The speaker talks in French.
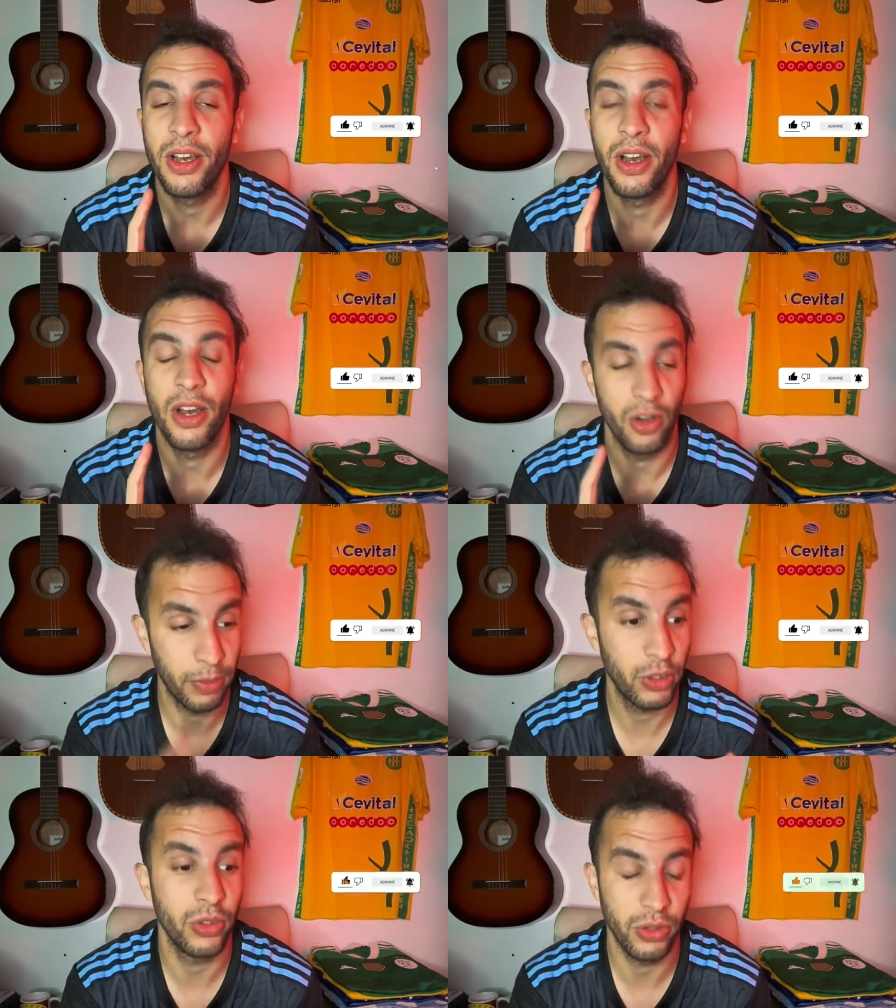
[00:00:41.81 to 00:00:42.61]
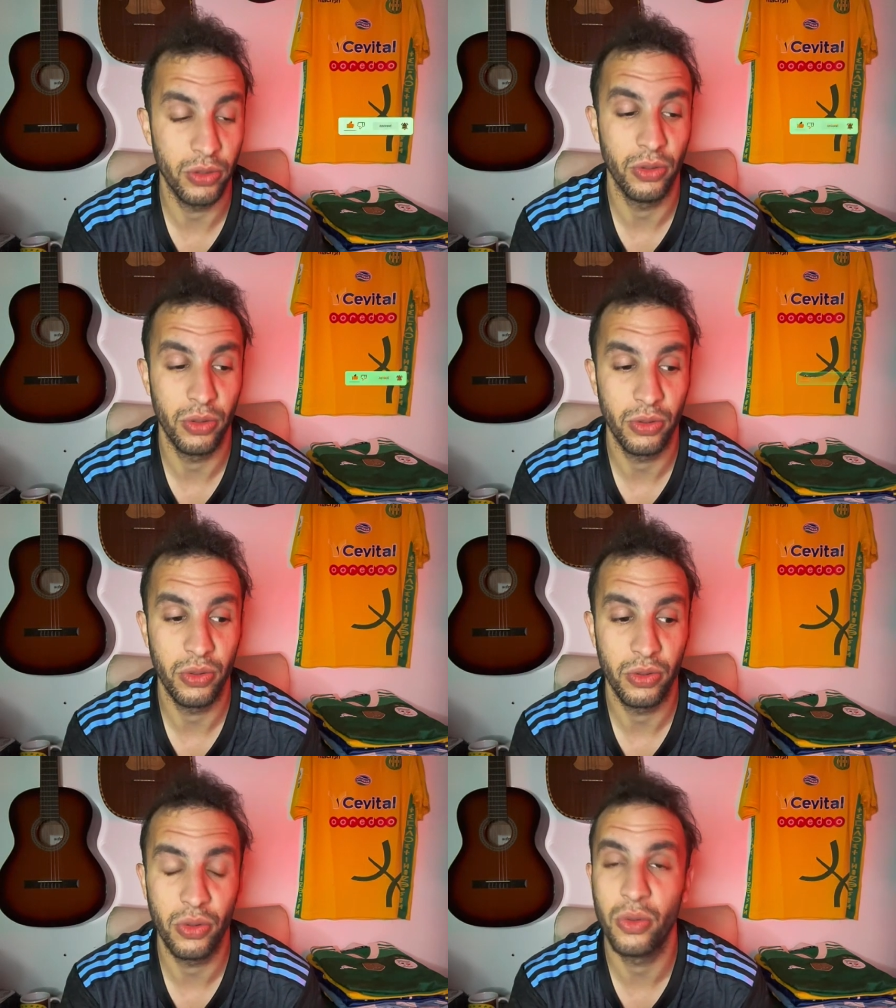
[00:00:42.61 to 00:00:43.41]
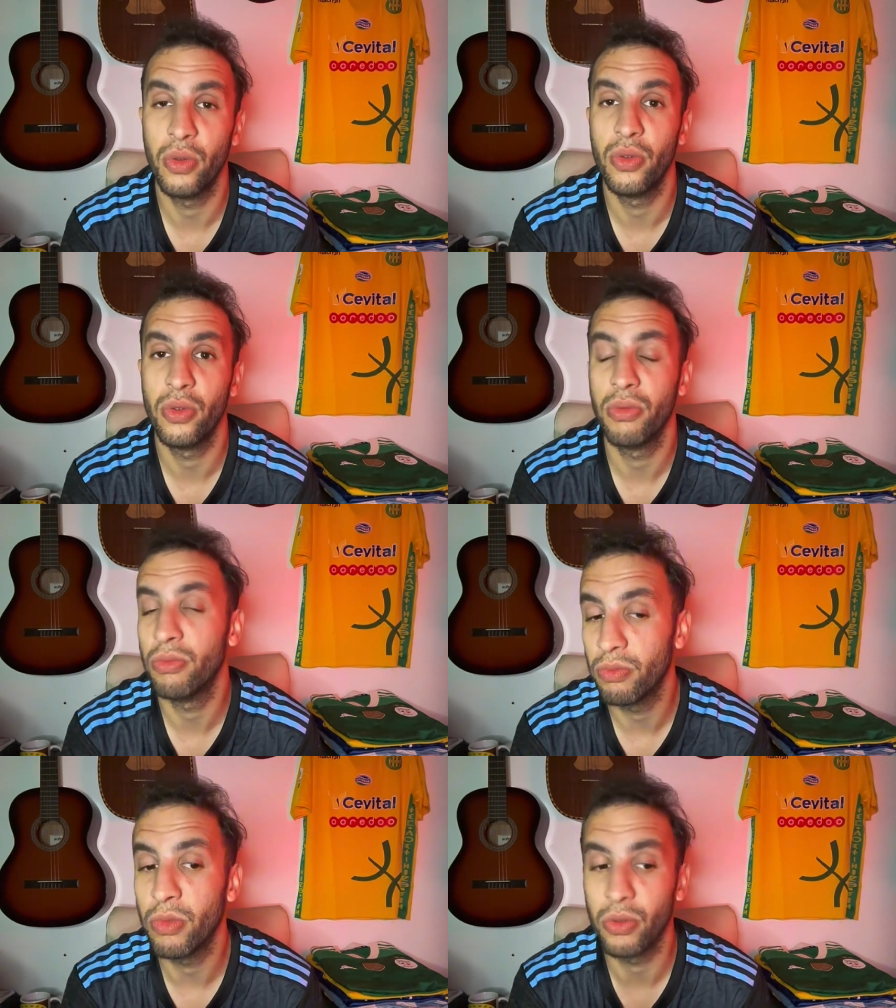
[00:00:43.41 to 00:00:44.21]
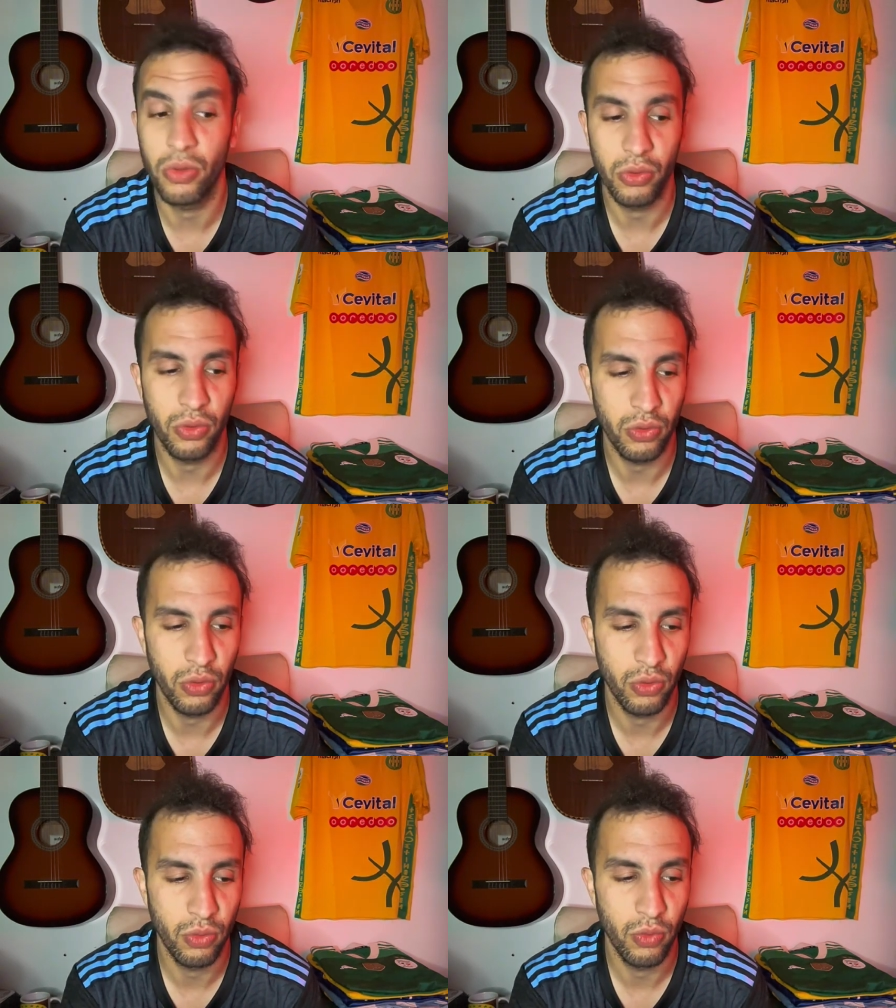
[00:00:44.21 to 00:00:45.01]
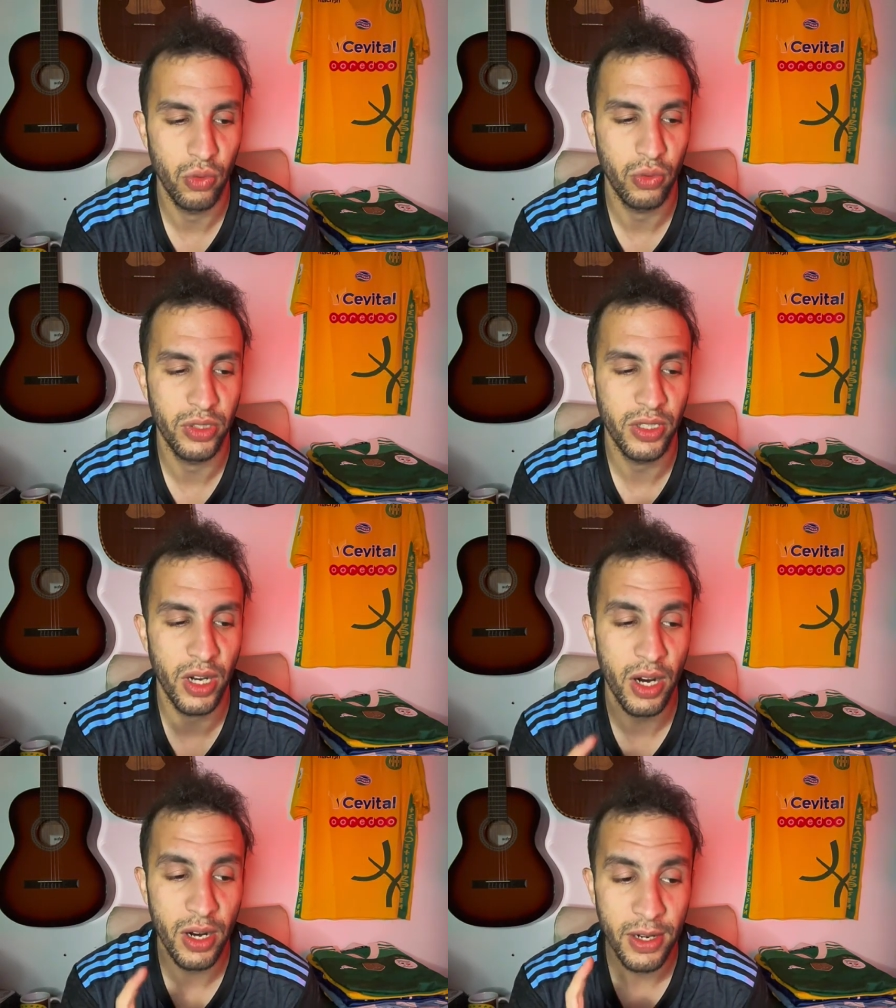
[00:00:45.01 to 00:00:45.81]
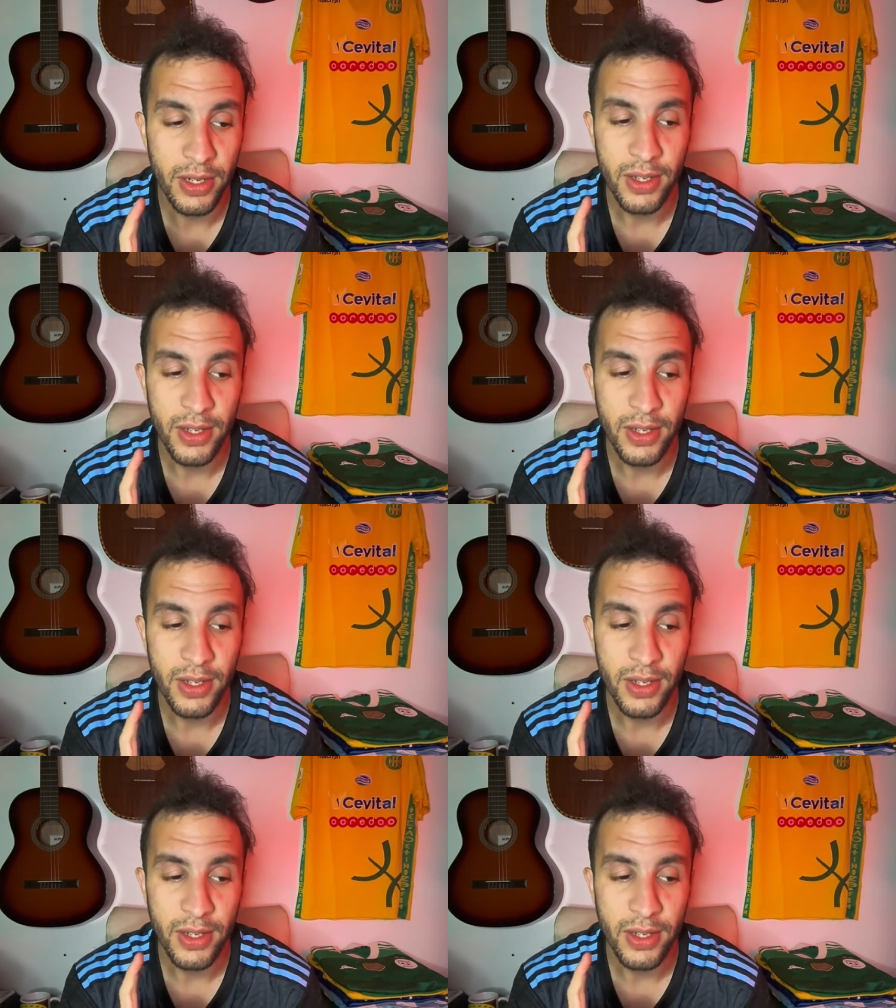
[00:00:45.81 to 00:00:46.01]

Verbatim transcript: euh, le match de, de, du Mouloudia,